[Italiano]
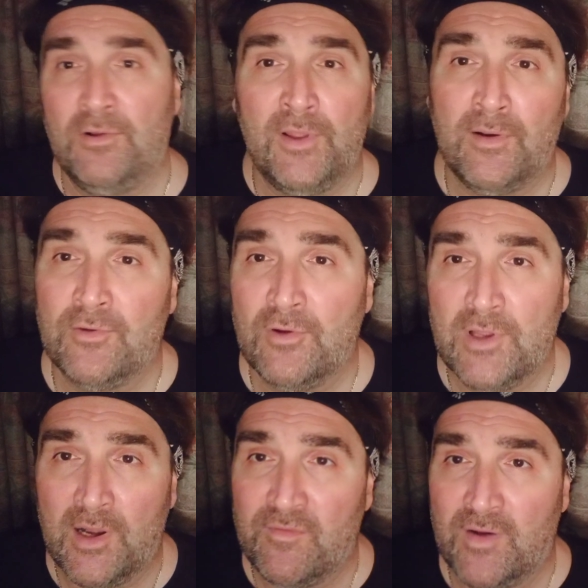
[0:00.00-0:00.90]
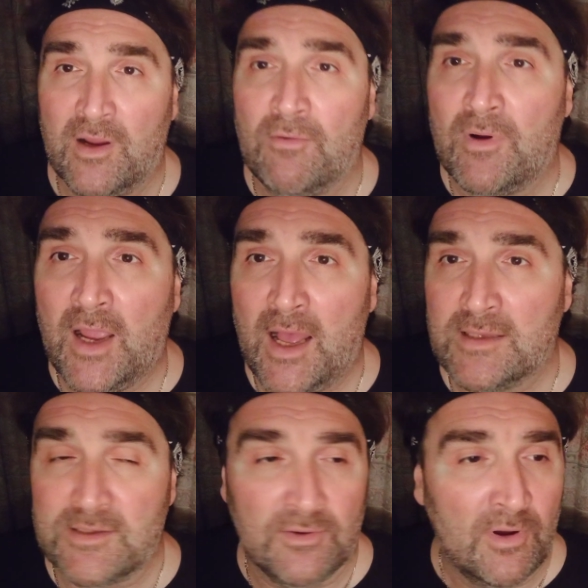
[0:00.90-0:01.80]
non, gliene, non gliene frega un
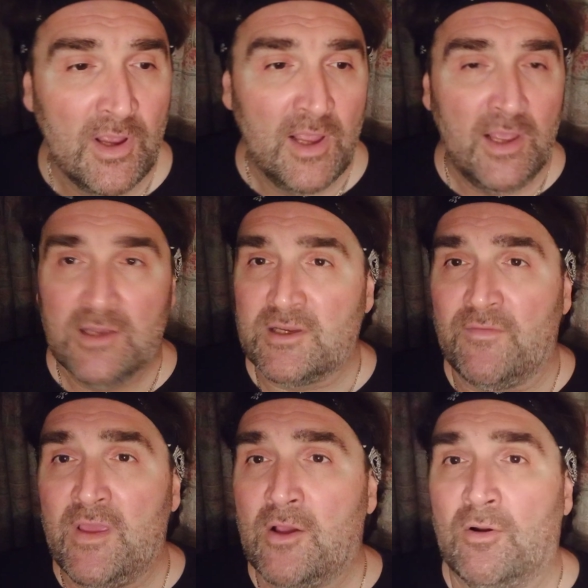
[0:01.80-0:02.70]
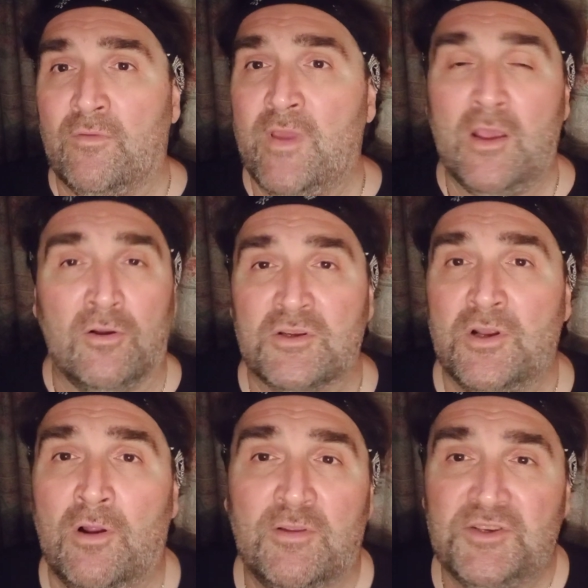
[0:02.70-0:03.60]
cazzo, se vincono vincono, se
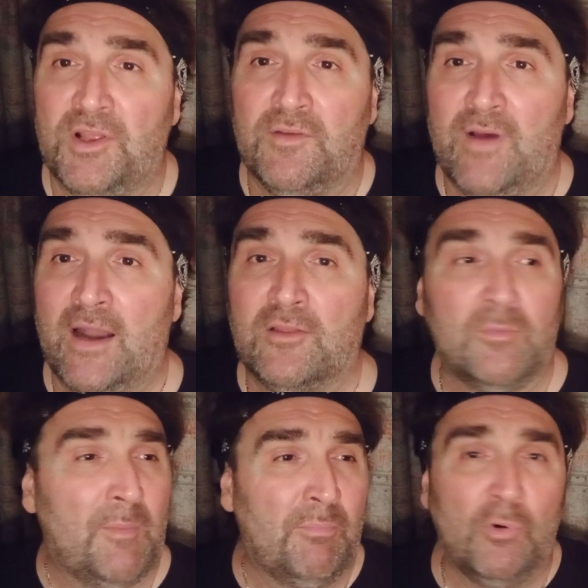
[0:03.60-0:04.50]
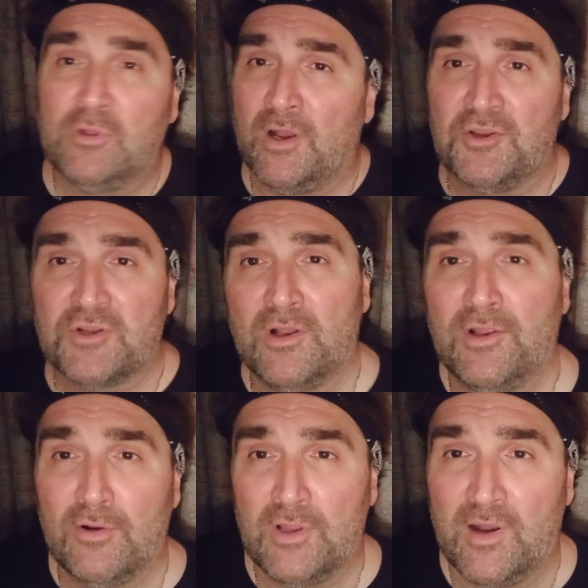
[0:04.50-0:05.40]
no ci divertono, ma buttano i soldi
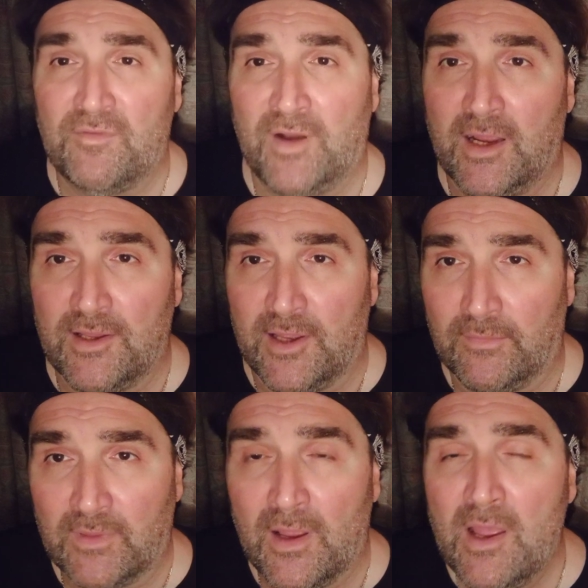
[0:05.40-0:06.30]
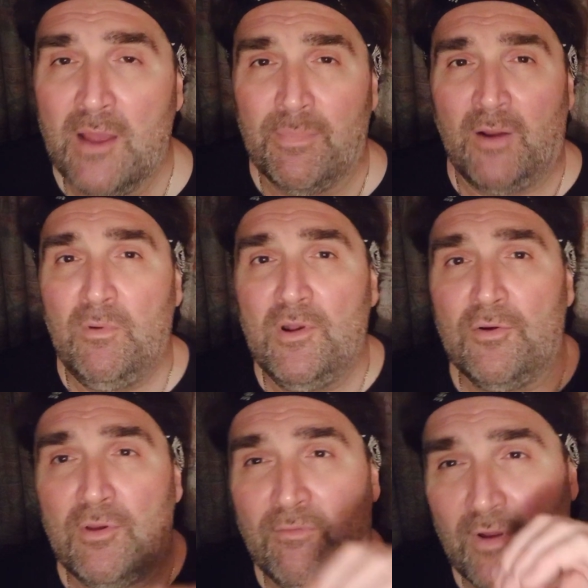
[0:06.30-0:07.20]
non gliene frega niente. Per quello
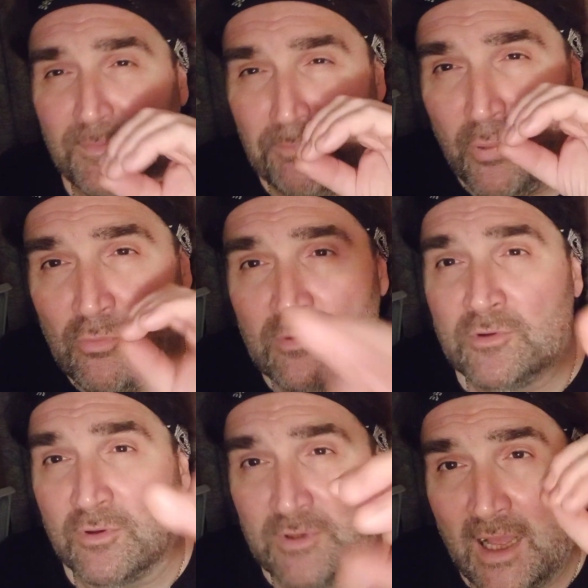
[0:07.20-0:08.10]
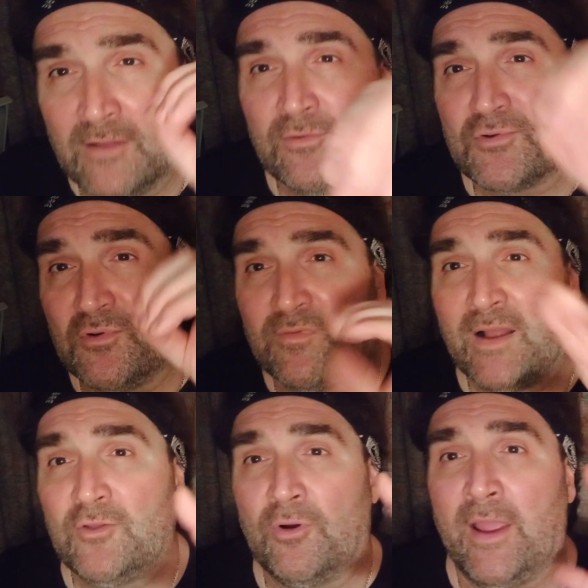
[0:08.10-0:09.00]
io punto tanto sul
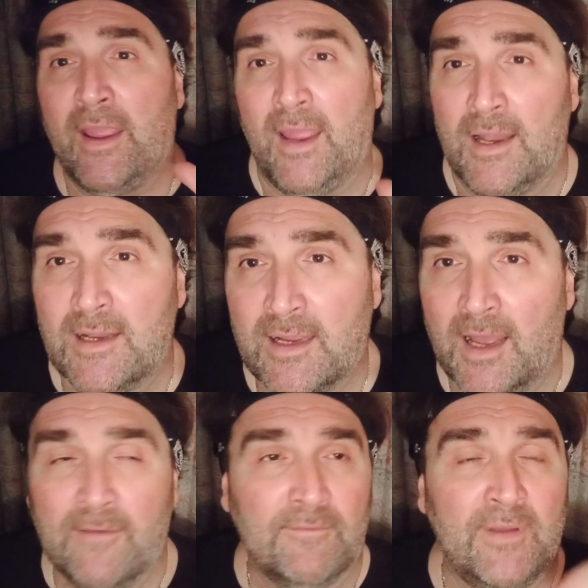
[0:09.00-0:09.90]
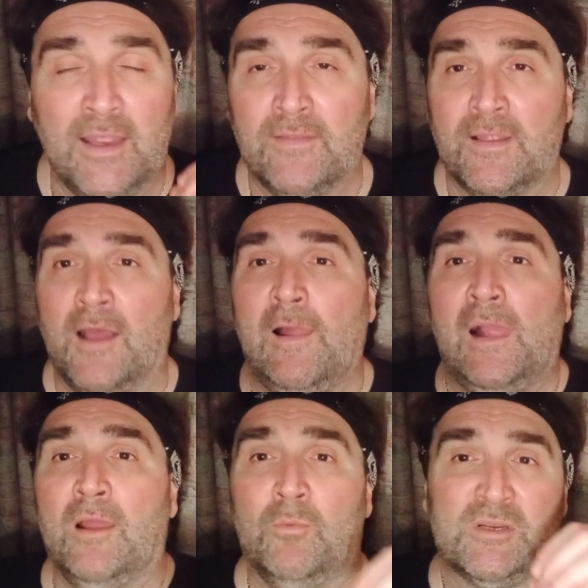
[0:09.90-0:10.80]
fatto che Elkan venda
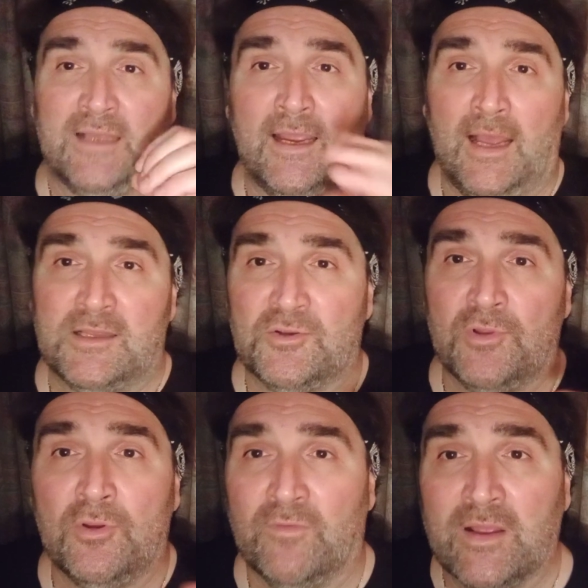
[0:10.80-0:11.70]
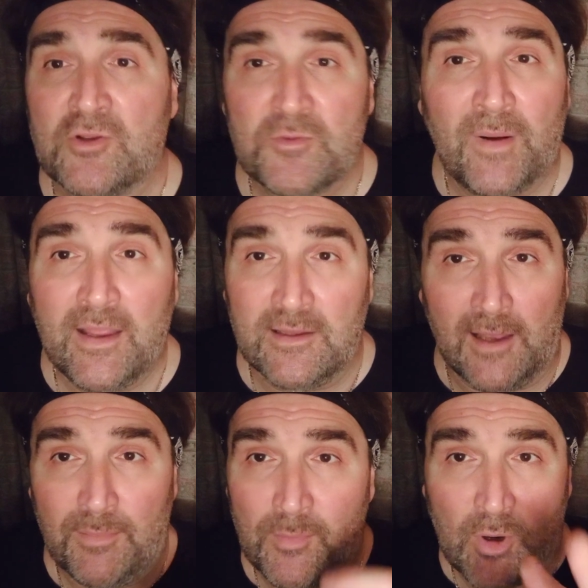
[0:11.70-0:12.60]
questa cazzo di Juventus, perché
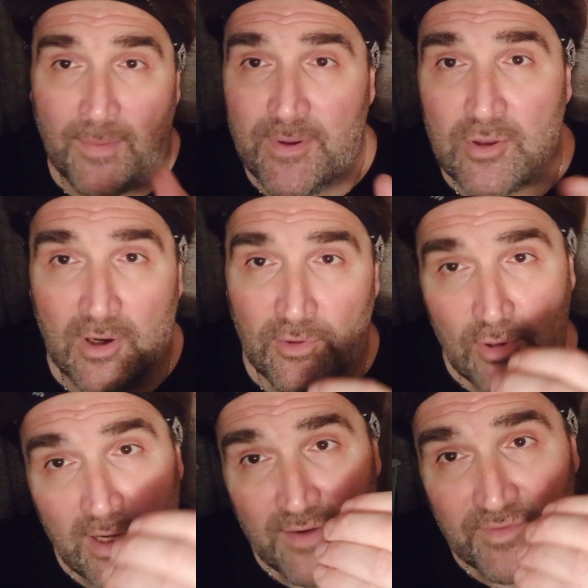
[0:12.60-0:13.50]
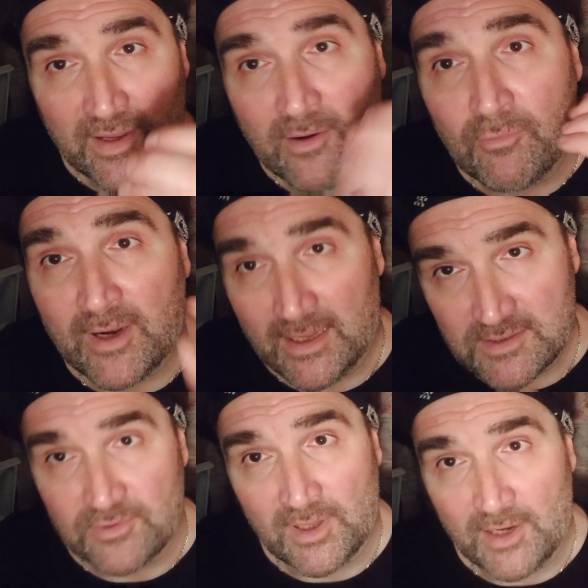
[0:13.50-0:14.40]
abbiamo capito che non gliene frega un
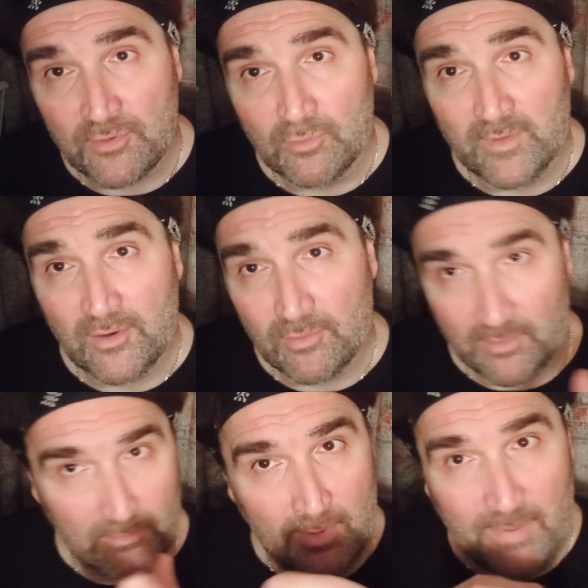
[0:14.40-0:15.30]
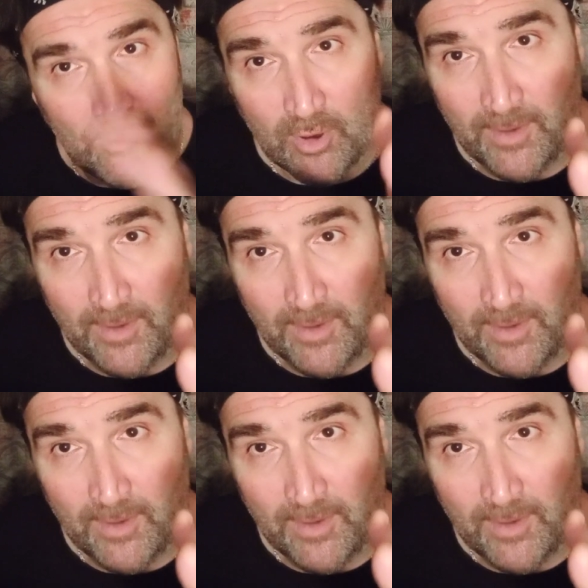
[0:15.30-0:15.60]
cazzo della Juve, l'abbiamo